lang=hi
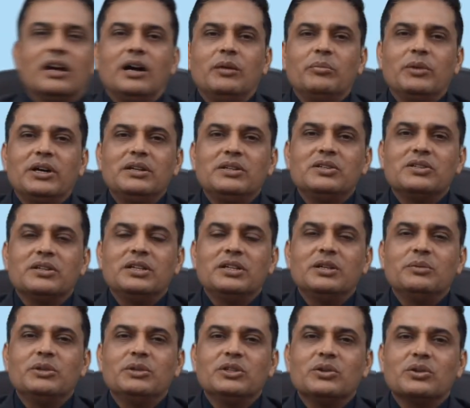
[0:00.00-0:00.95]
हमारे
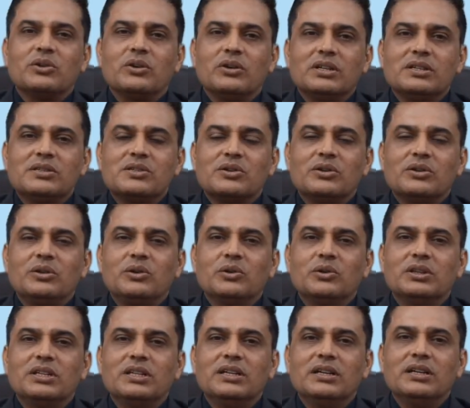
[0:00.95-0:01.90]
शरीर में जो कोलेस्ट्रॉल
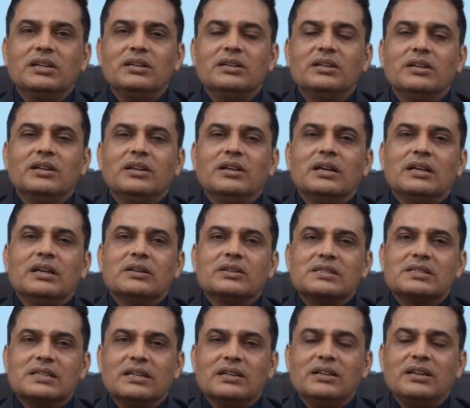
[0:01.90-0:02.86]
होती है
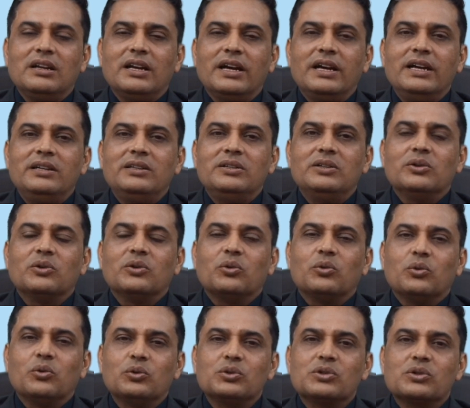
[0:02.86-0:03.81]
सनलाइट
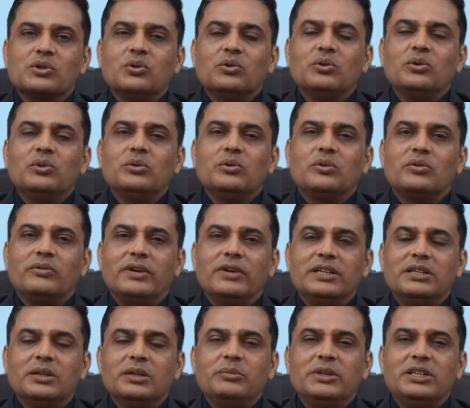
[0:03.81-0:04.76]
उसको
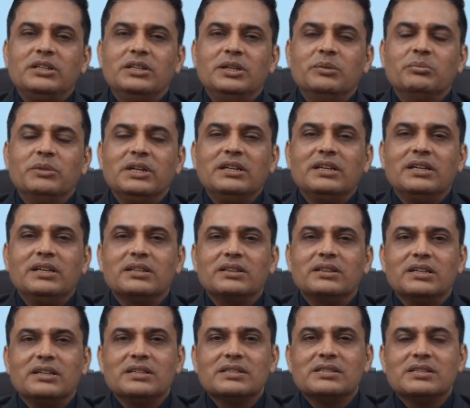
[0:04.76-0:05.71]
विटामिन डी में एक
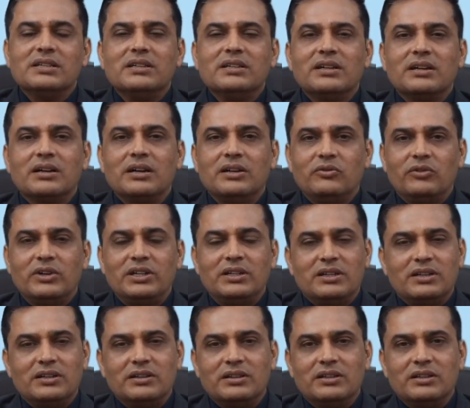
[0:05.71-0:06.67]
तरह से कन्वर्ट
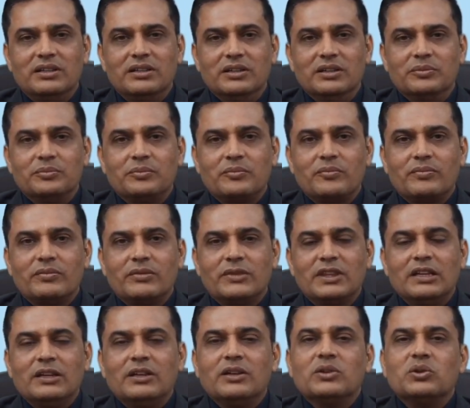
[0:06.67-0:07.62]
करती है
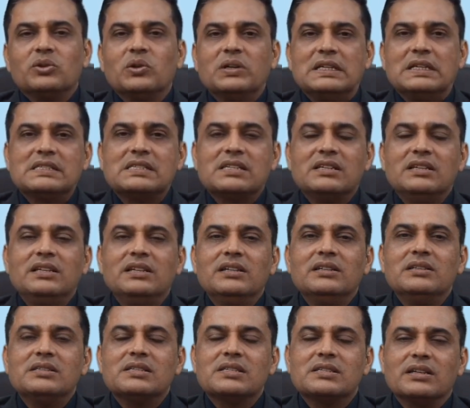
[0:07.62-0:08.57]
तो
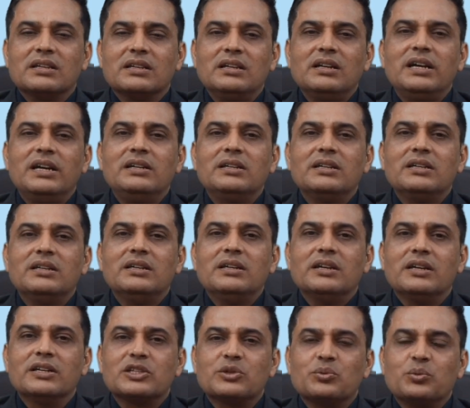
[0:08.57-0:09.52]
इसलिए सनलाइट के
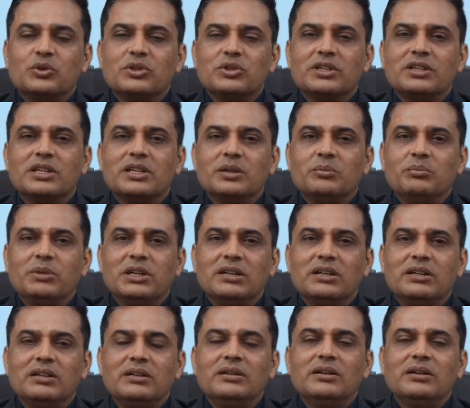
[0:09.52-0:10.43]
एक्सपोजर के बिना